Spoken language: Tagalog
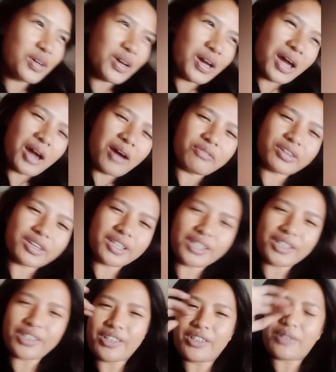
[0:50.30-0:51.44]
Every
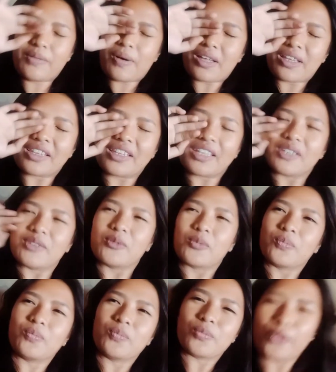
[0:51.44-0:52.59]
year naman
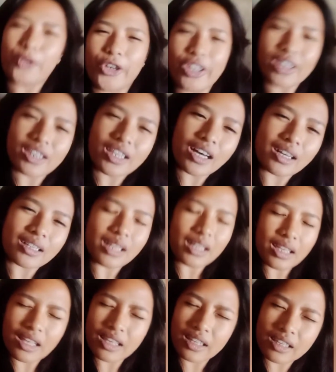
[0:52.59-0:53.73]
yung point na
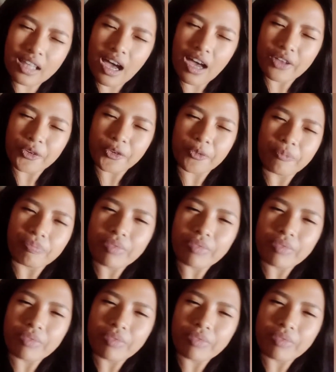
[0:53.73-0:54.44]
tatanda tayo.